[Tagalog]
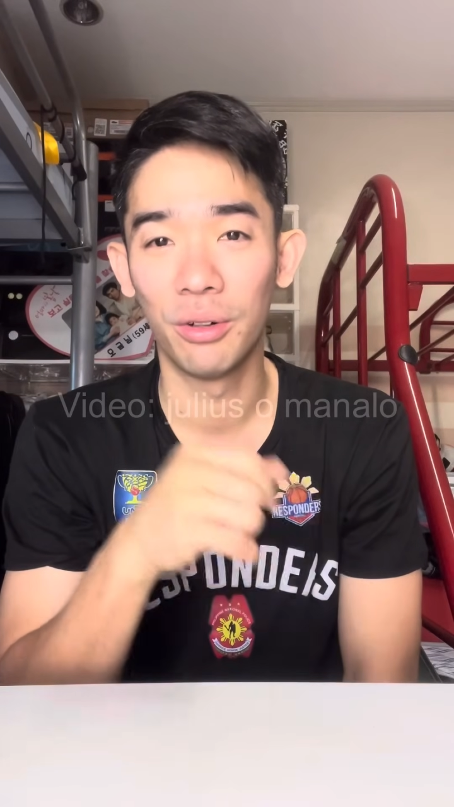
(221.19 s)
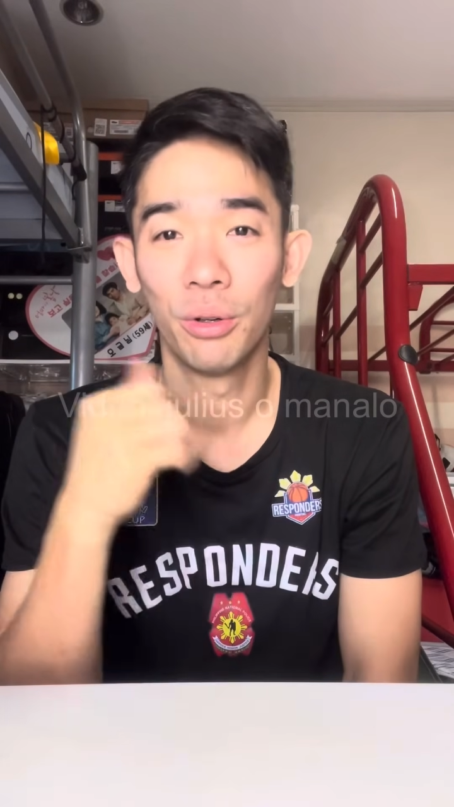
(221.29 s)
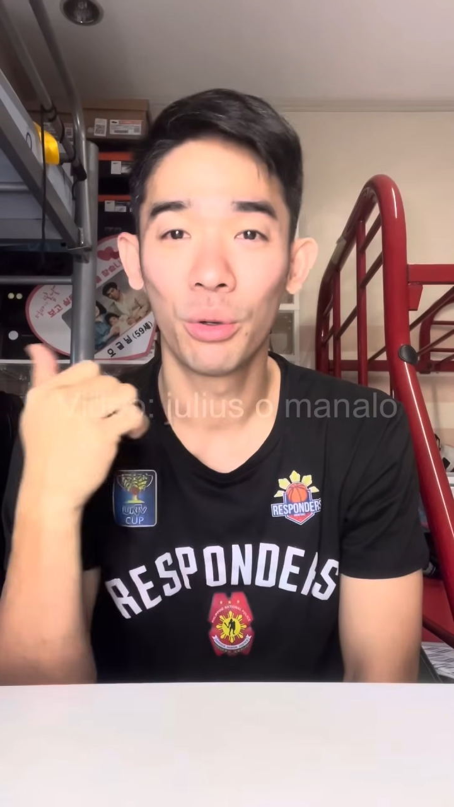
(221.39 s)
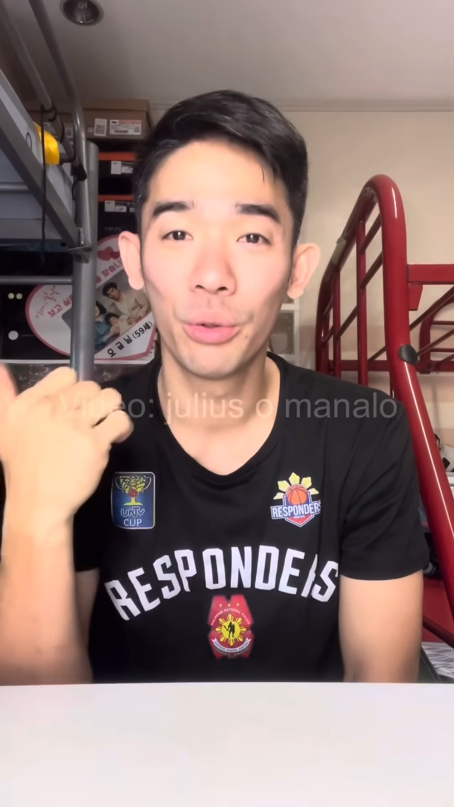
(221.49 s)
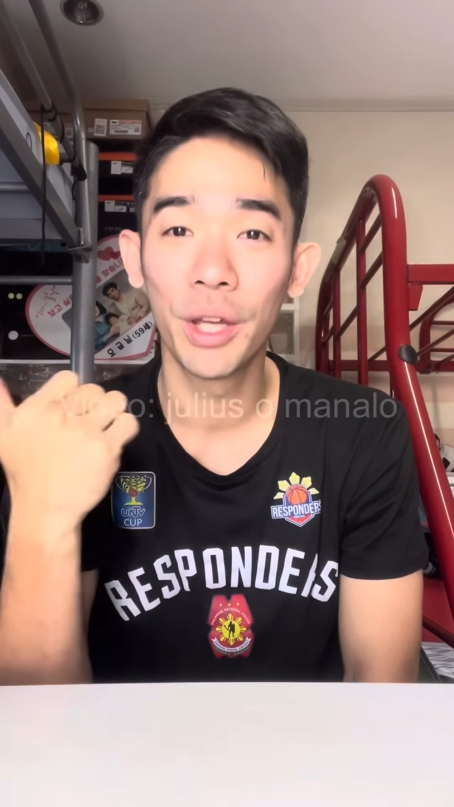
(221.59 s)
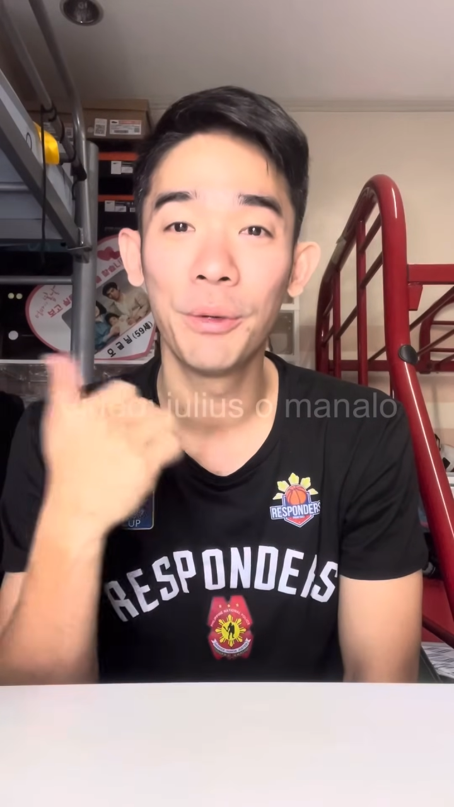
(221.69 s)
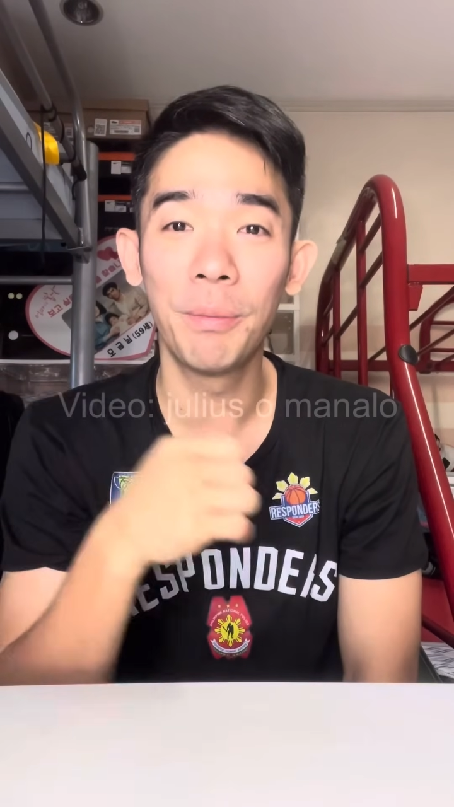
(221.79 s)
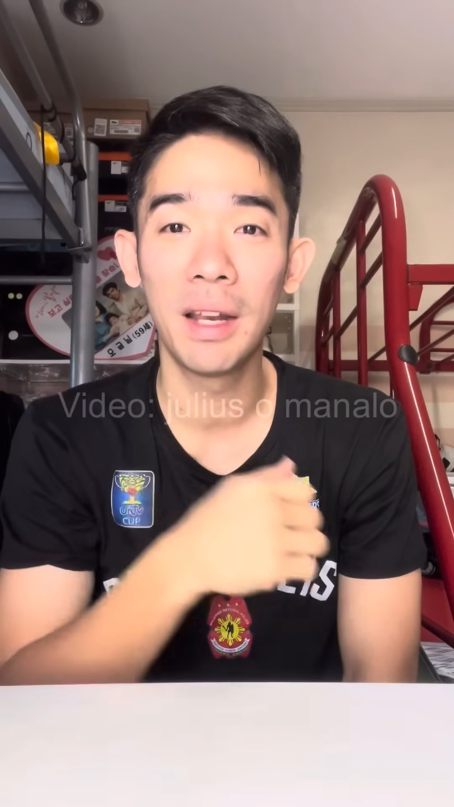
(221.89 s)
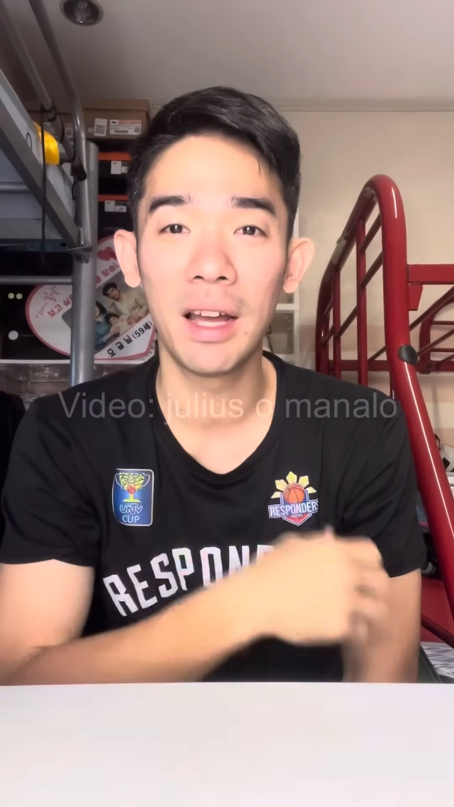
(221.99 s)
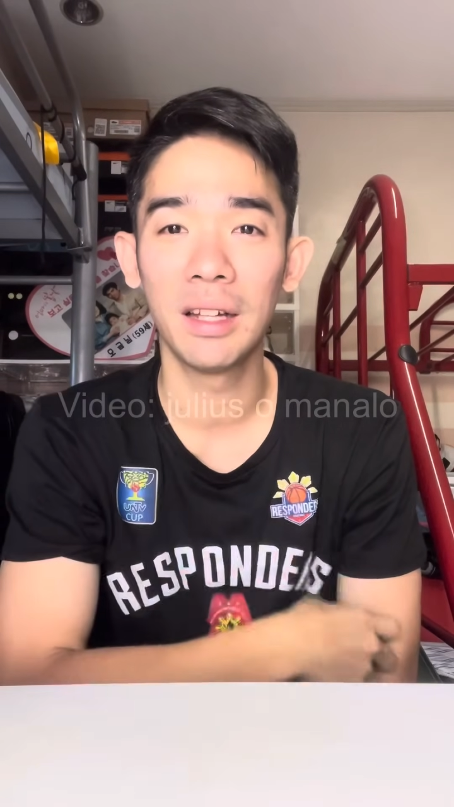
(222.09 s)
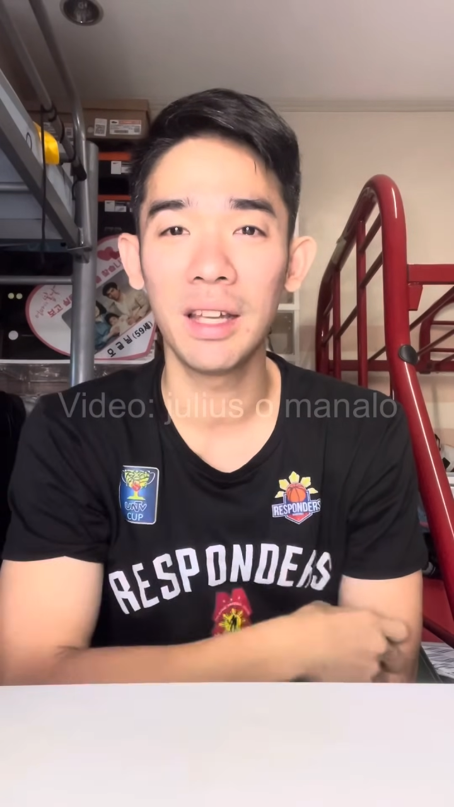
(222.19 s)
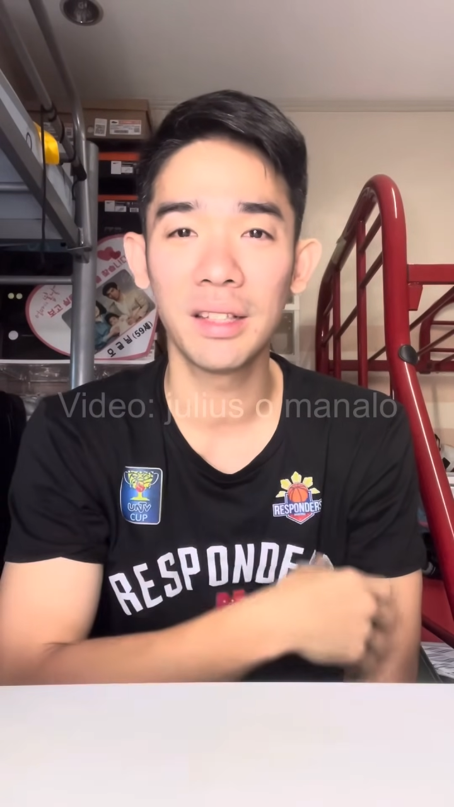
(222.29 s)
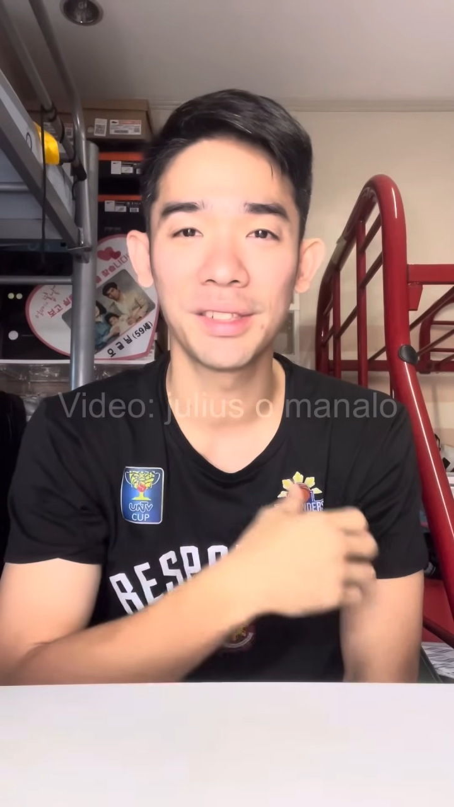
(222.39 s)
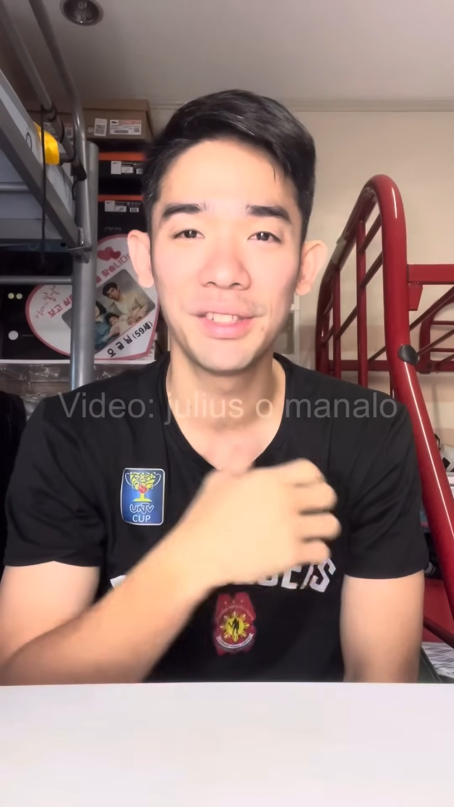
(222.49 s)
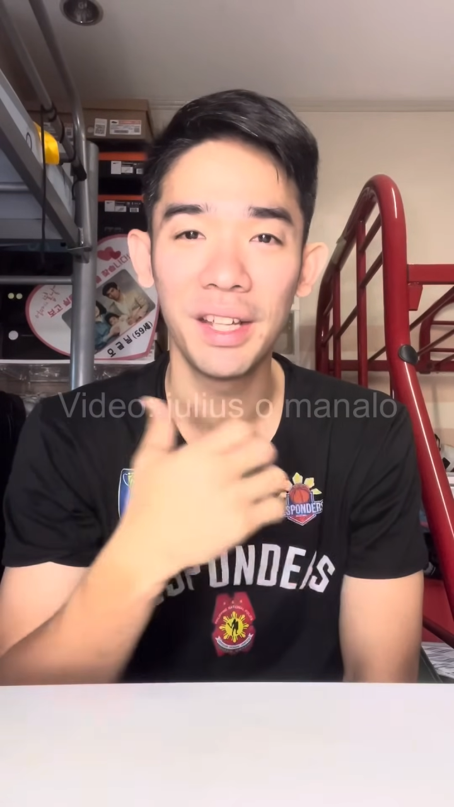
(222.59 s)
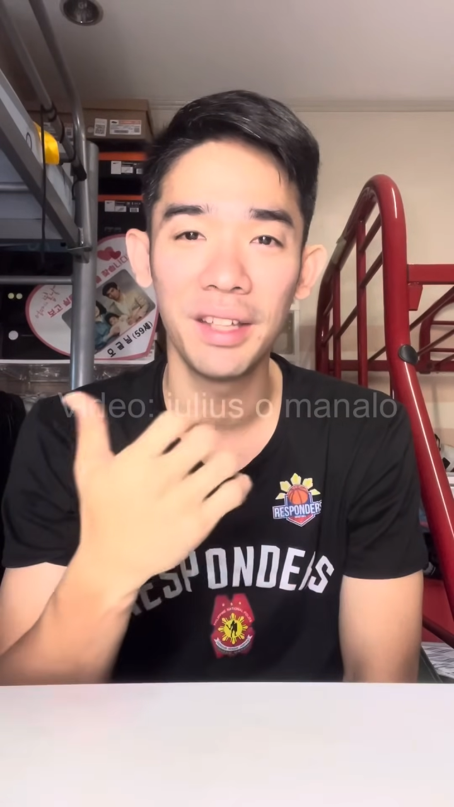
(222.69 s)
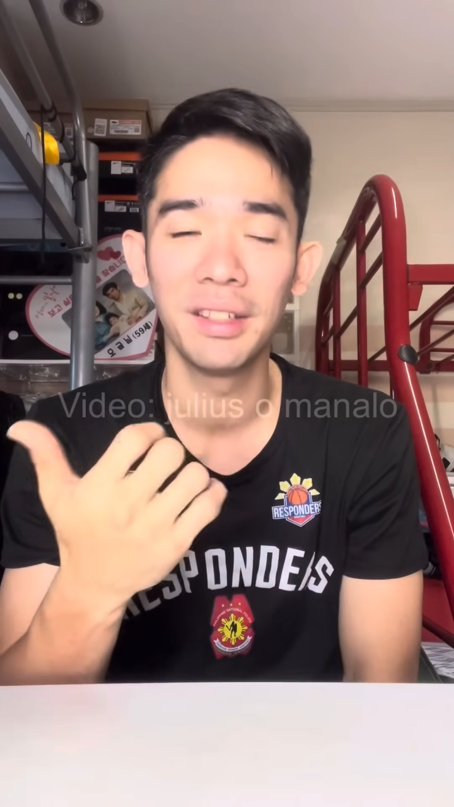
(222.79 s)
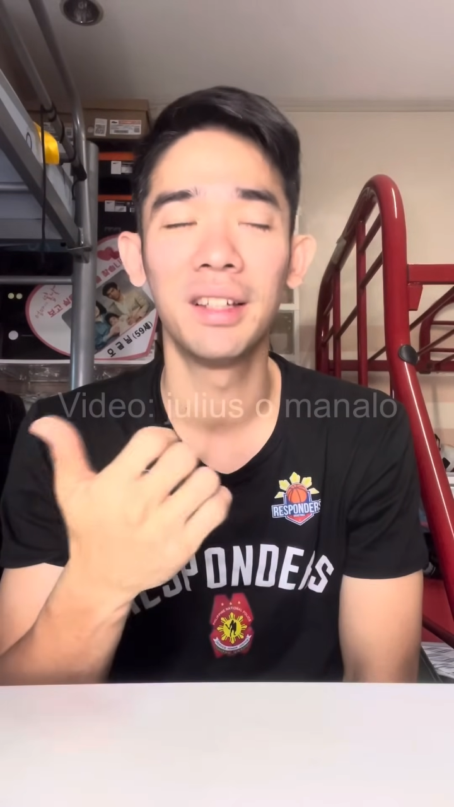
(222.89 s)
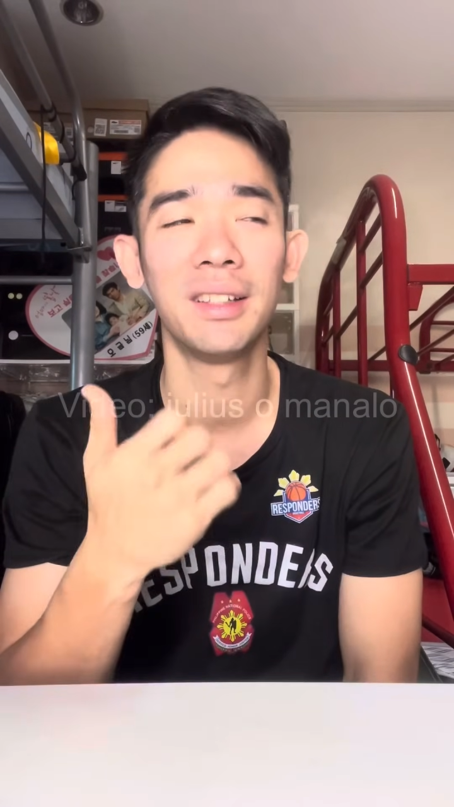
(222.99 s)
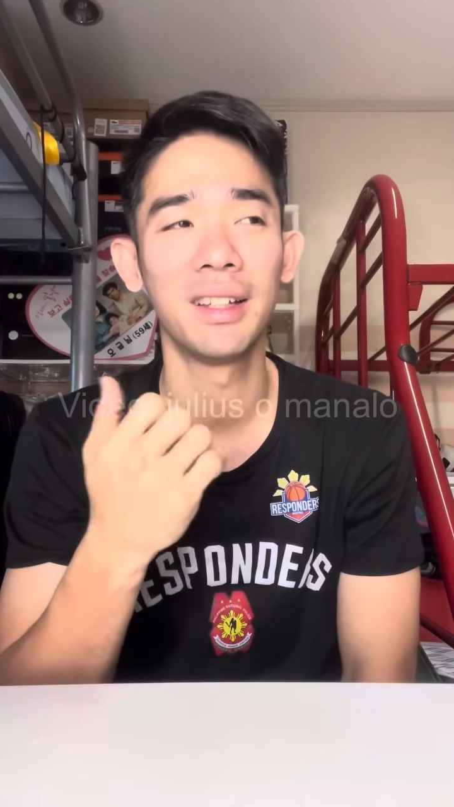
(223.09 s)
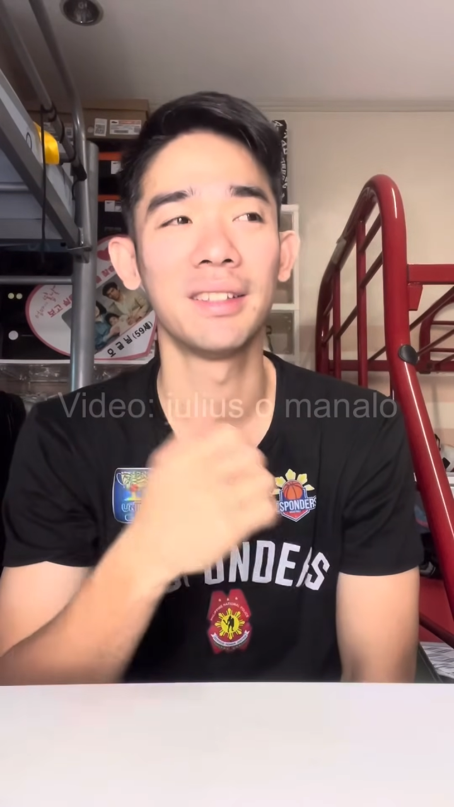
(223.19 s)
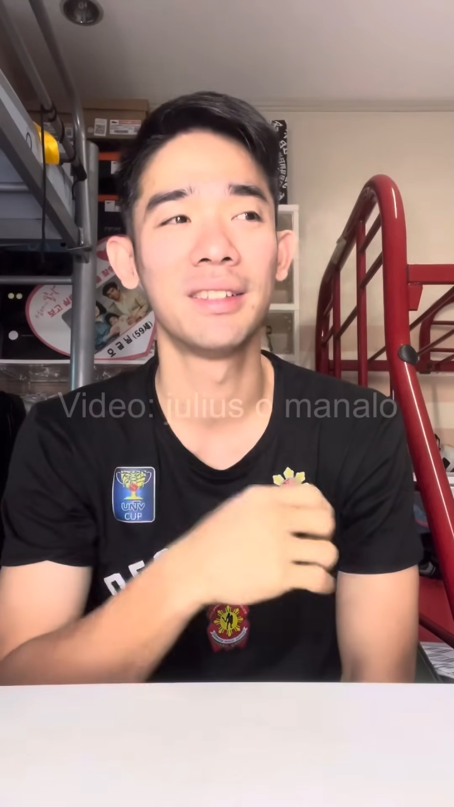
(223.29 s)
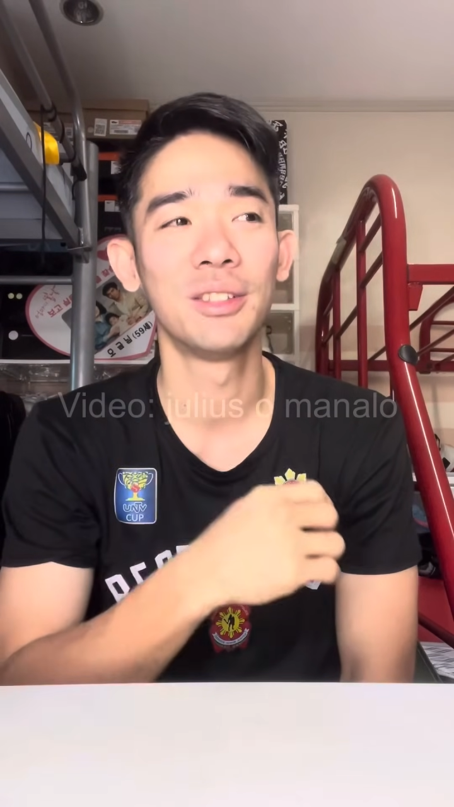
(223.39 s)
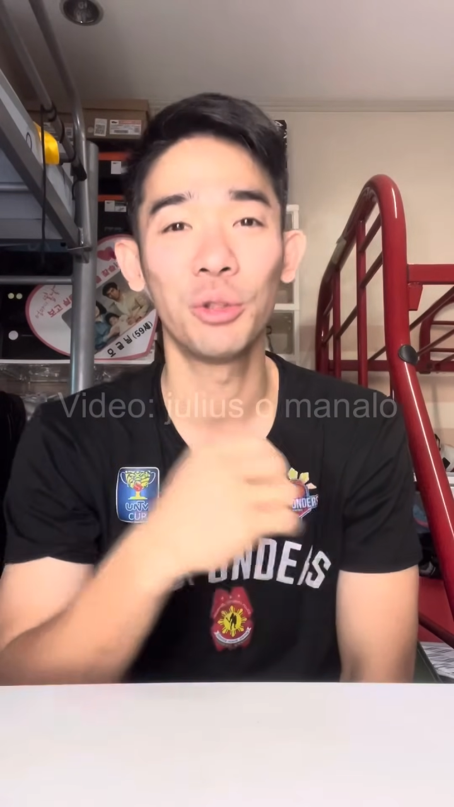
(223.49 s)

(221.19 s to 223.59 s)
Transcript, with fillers: oh, kuya mo pala, yan, si Jay, ganyan.